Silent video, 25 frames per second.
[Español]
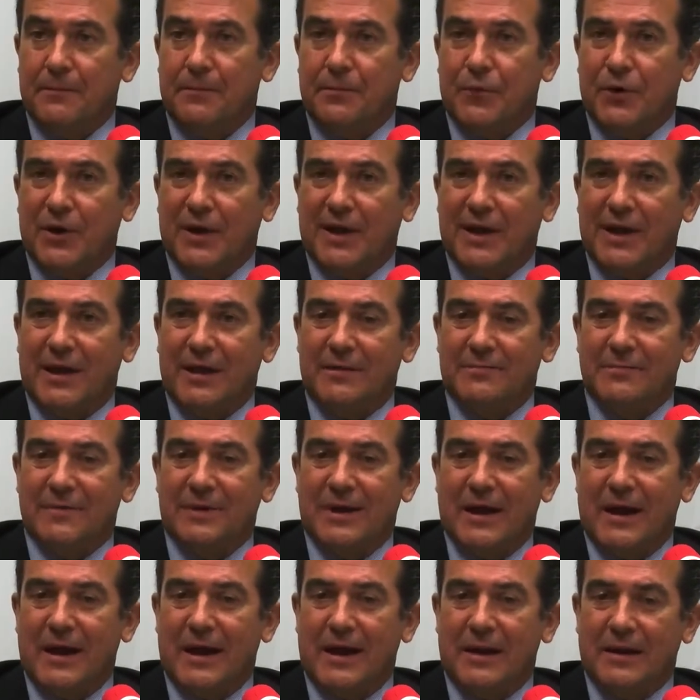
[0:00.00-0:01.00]
porque
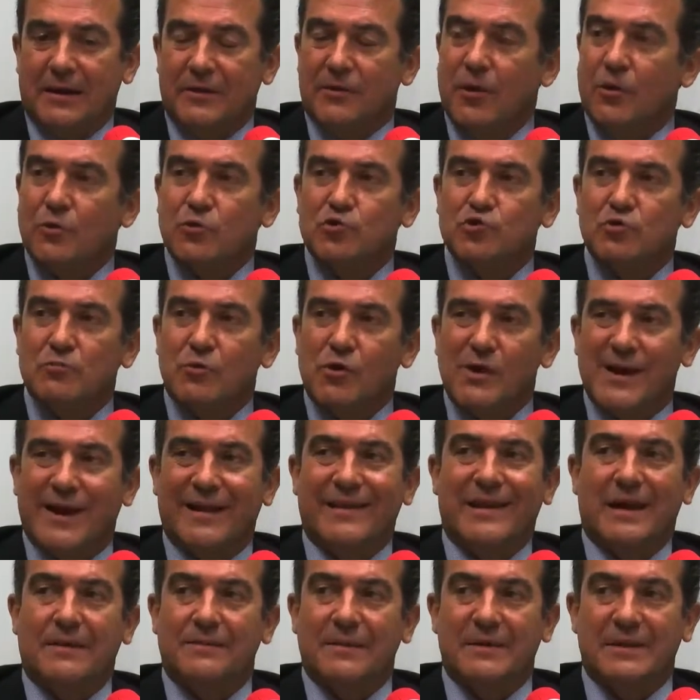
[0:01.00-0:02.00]
el crédito de consumo
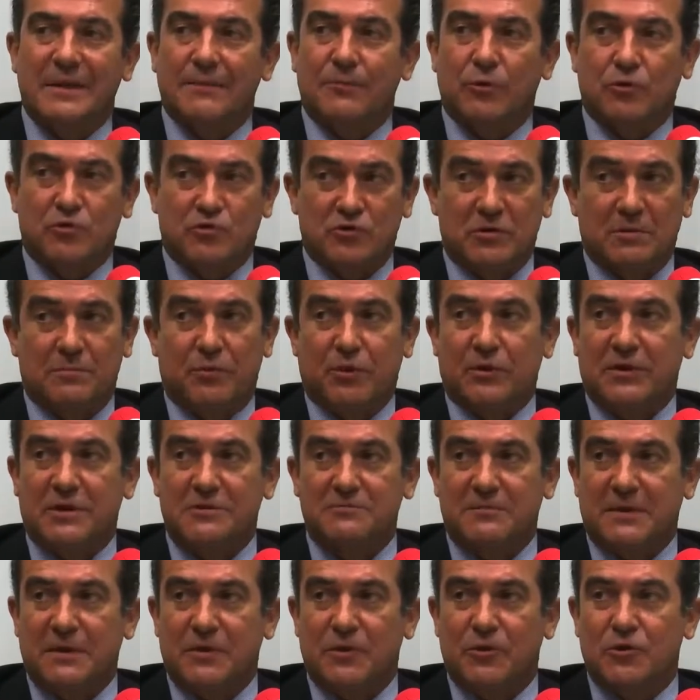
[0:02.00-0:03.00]
generalmente por sus
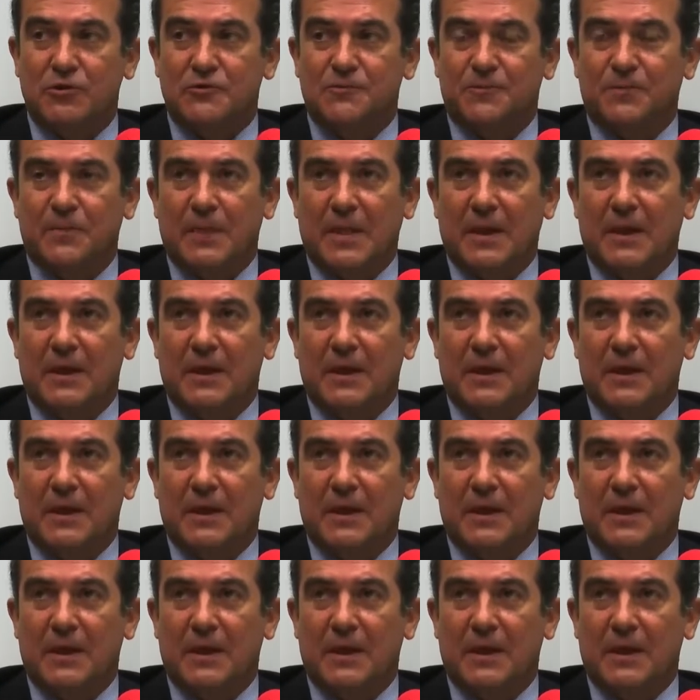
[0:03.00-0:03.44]
importes medios